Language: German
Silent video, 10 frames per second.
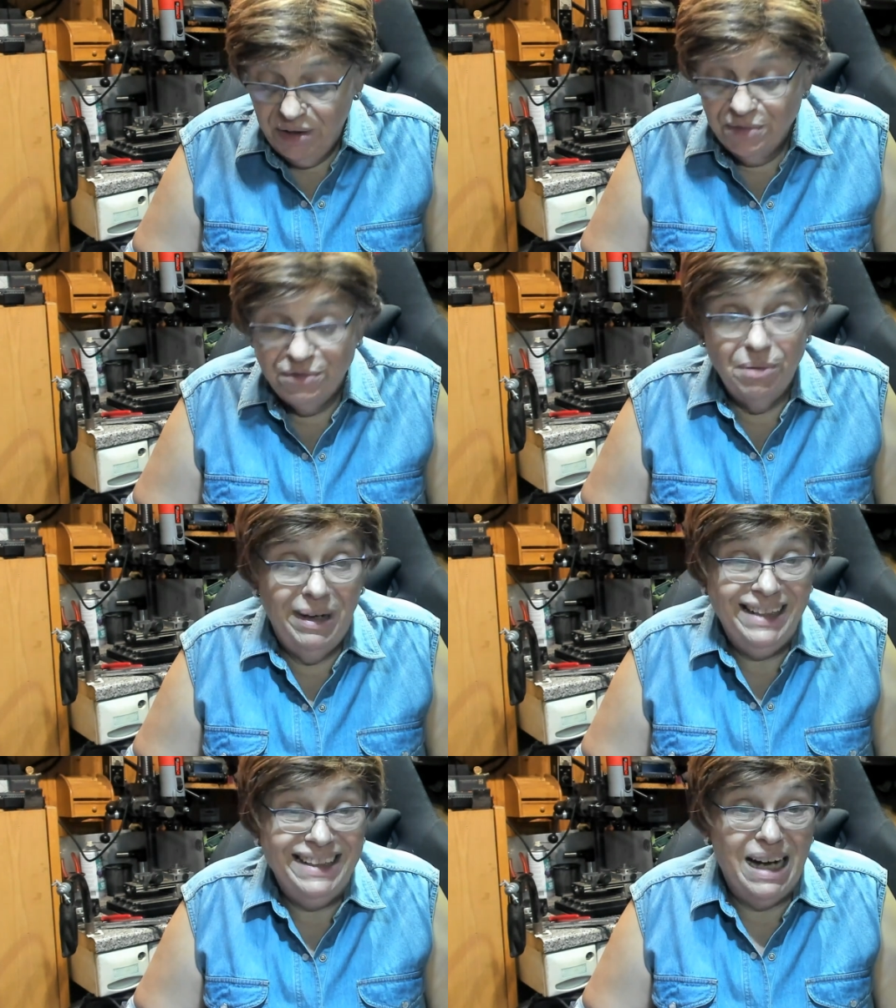von
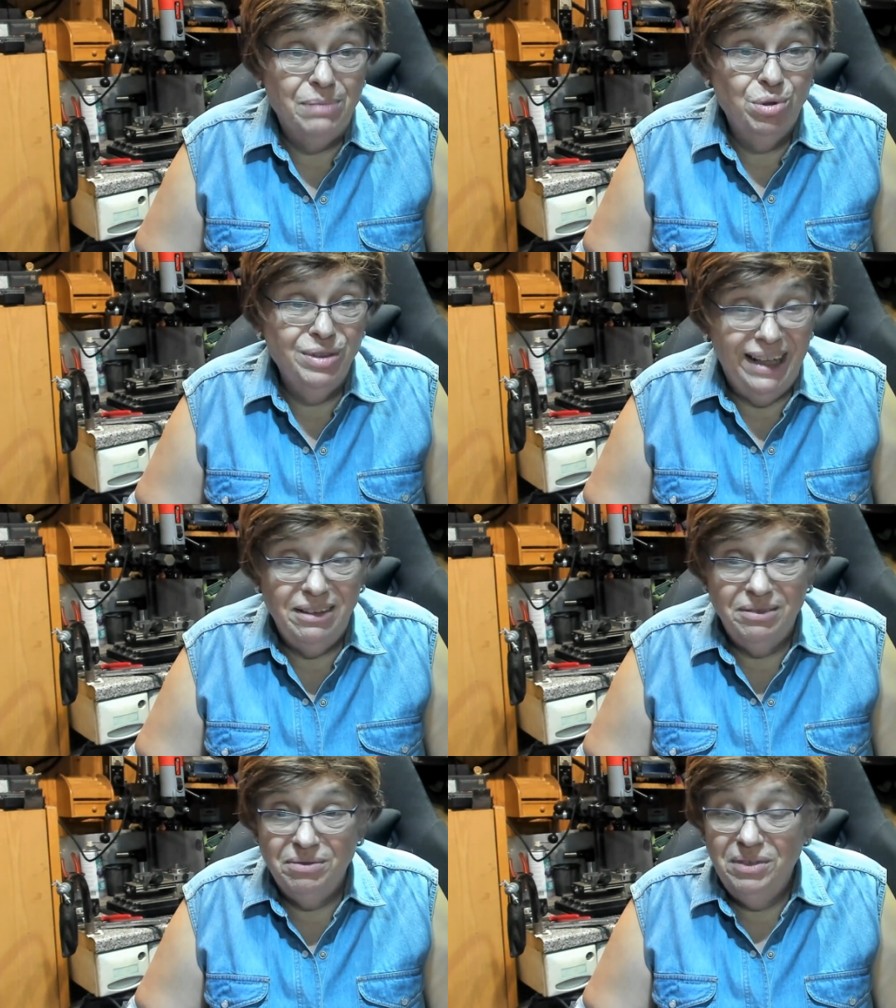meinen
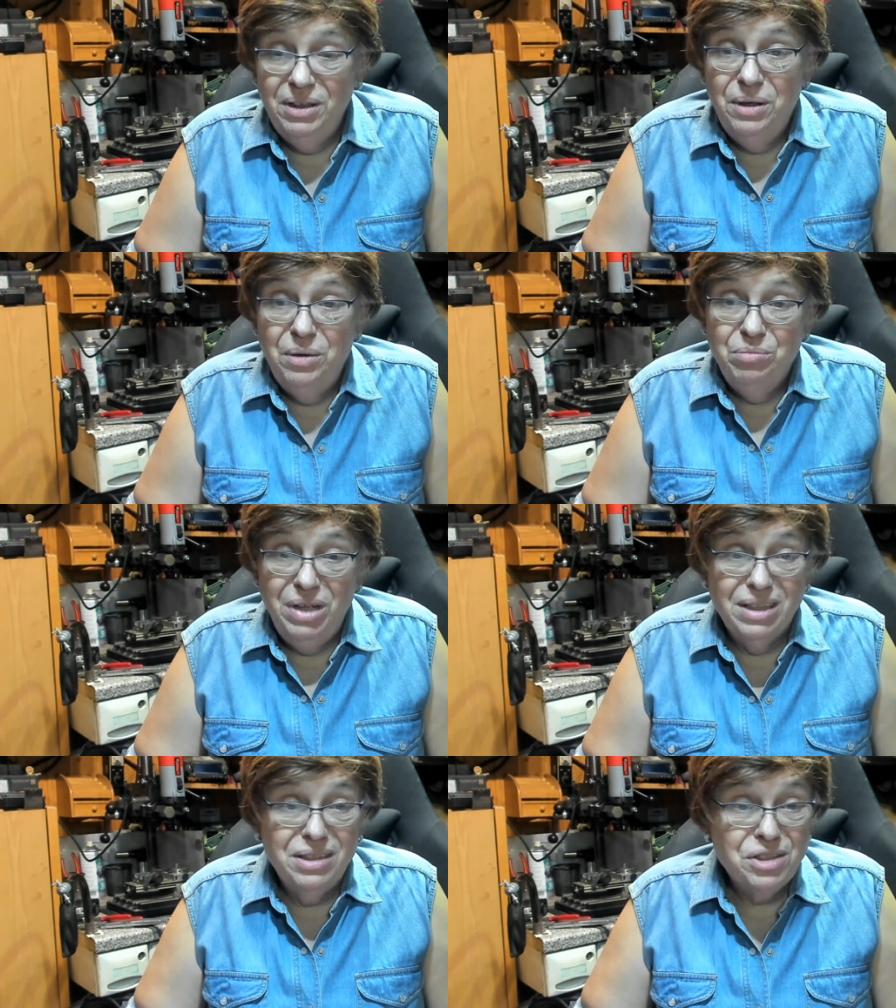Abonnenten
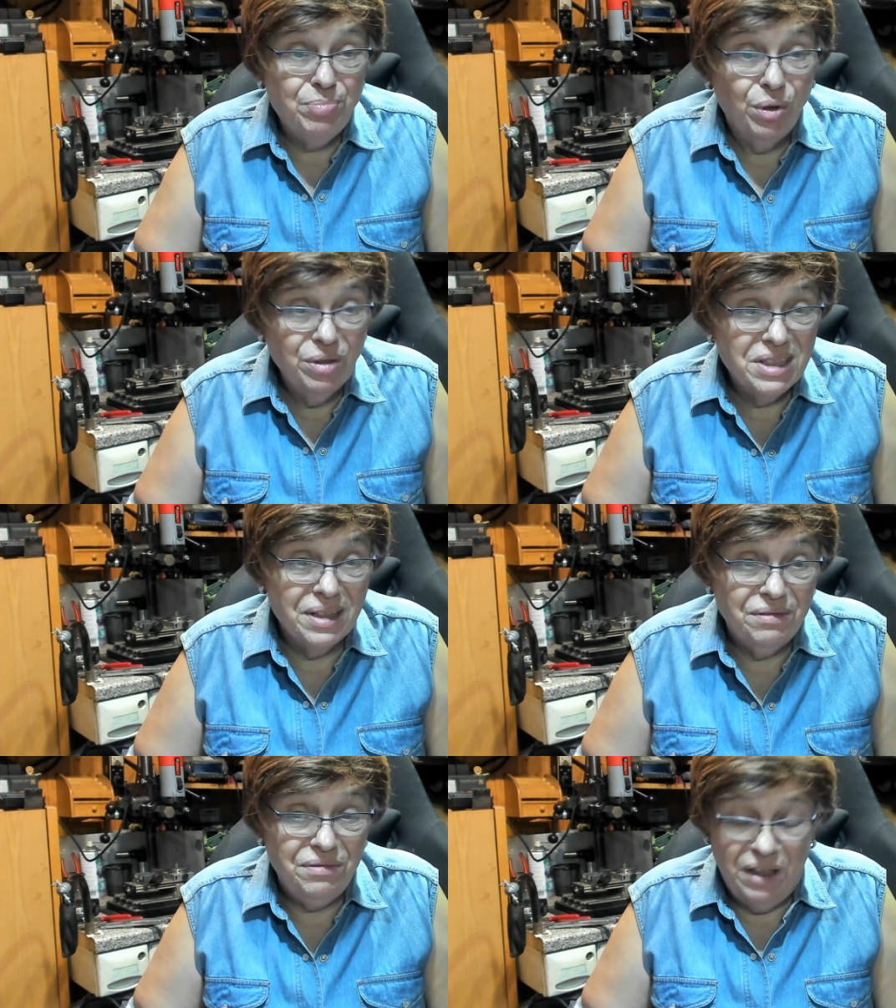mir
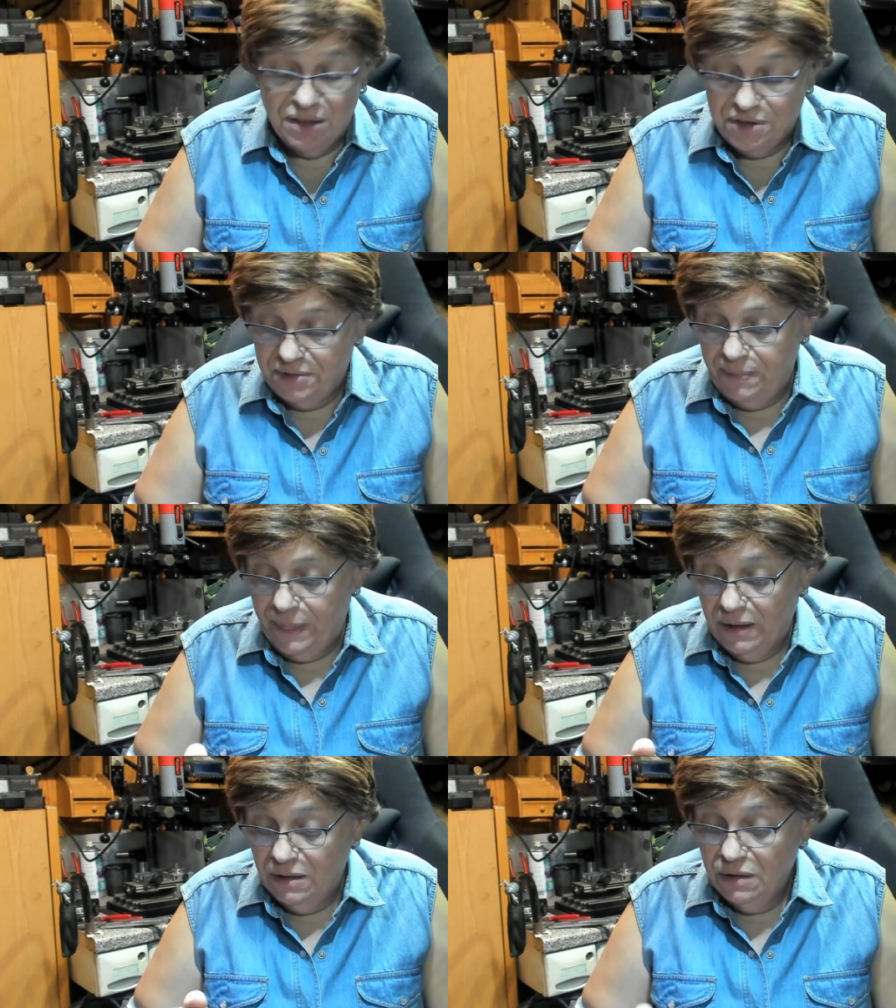gesponsert wird.
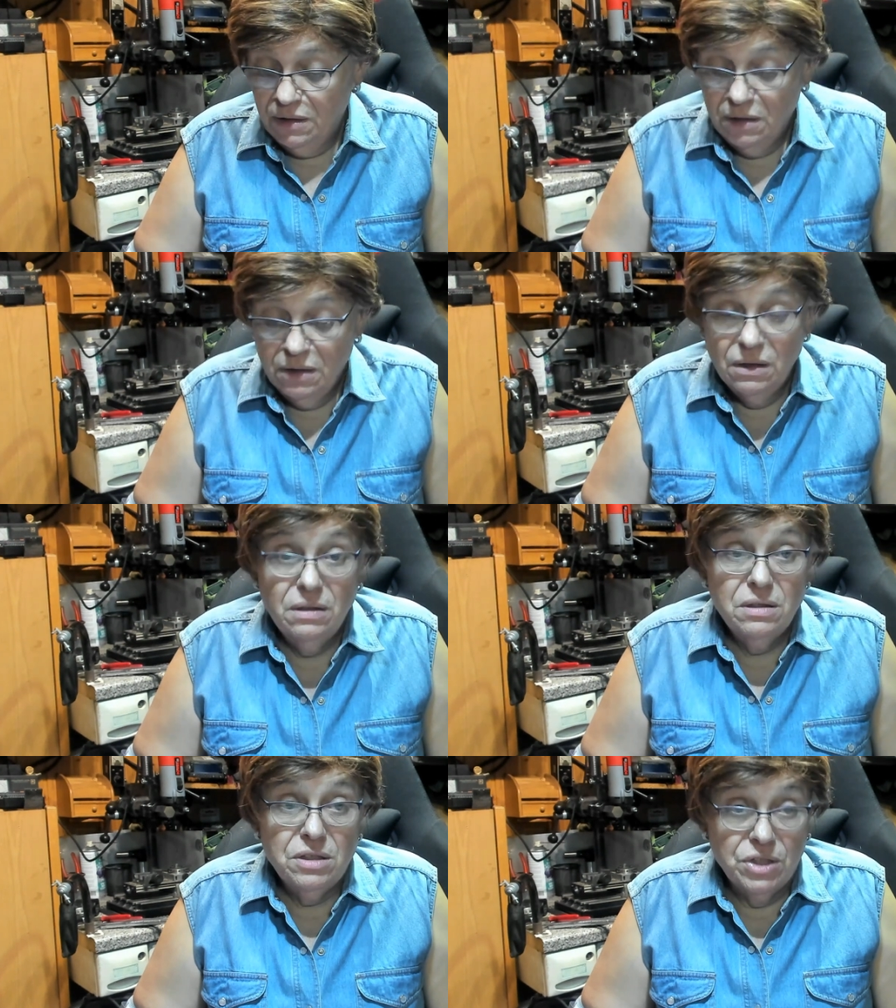
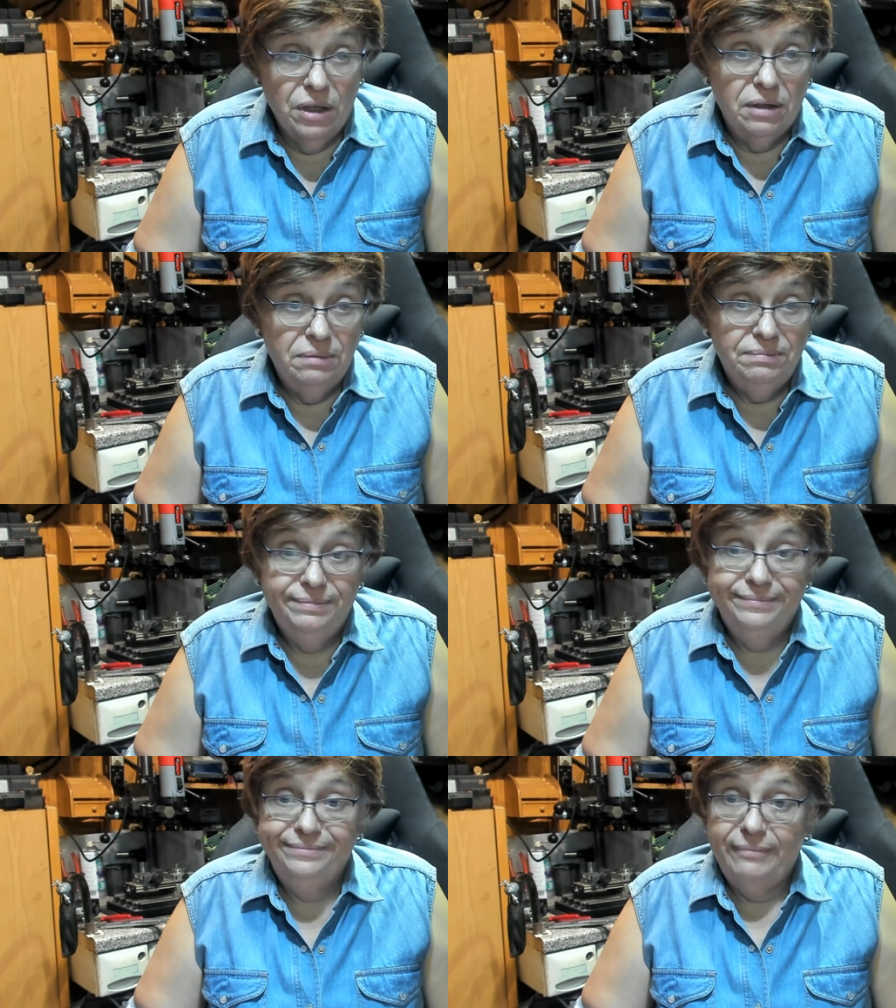So,
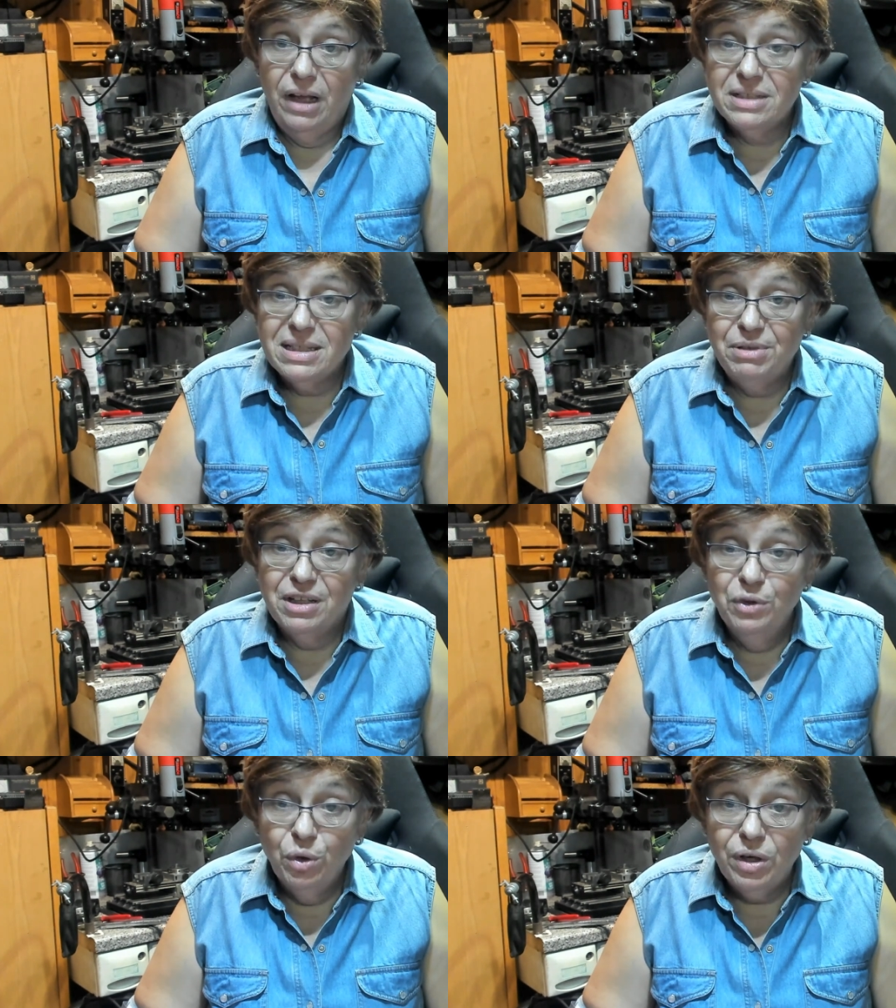jetzt habe ich
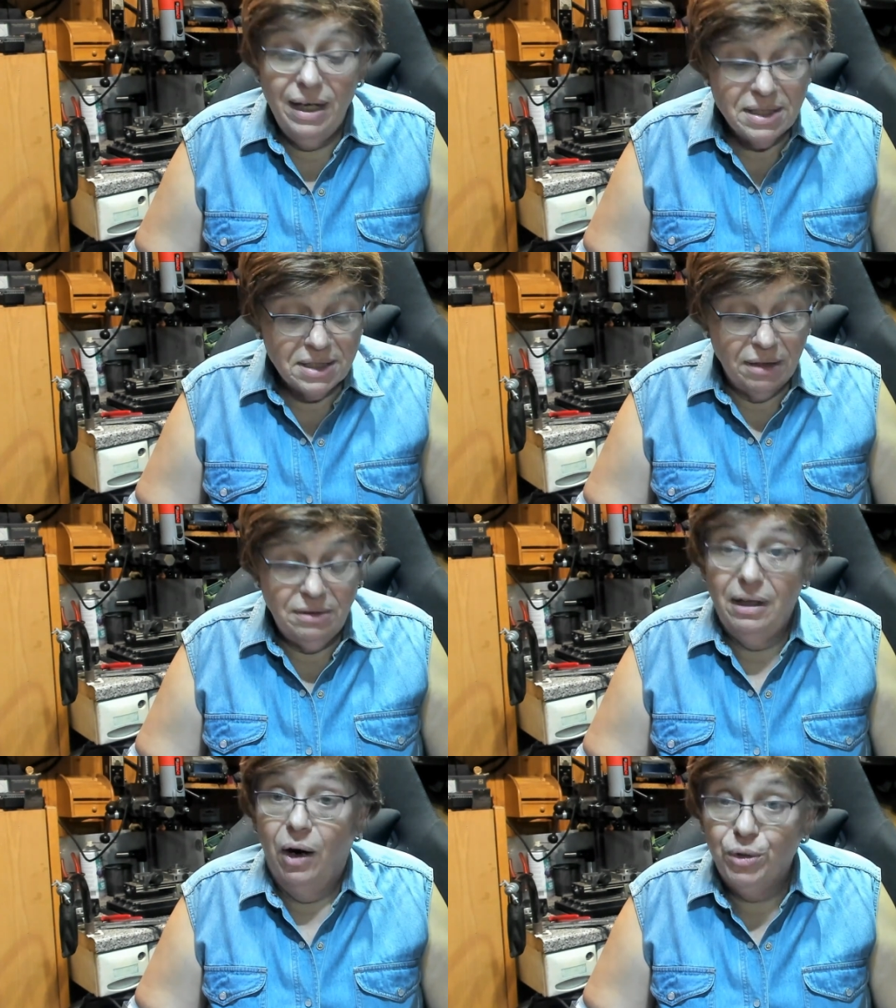genug gelästert,
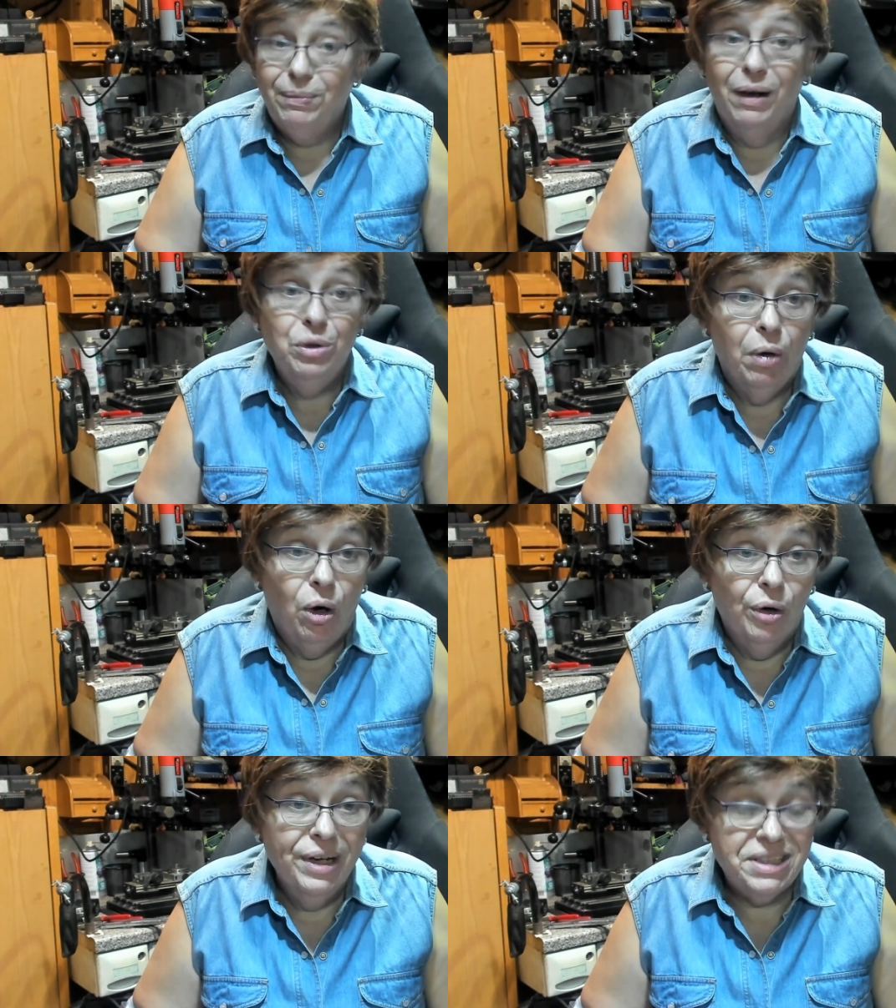auch mal über
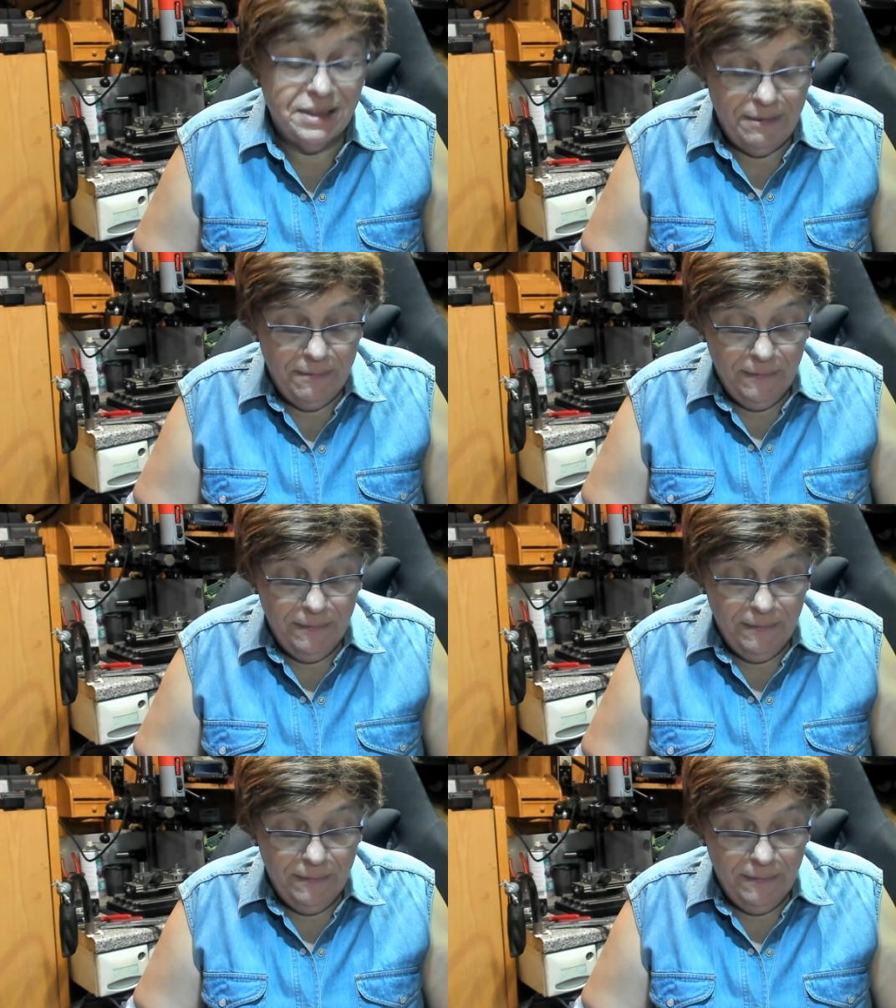euch.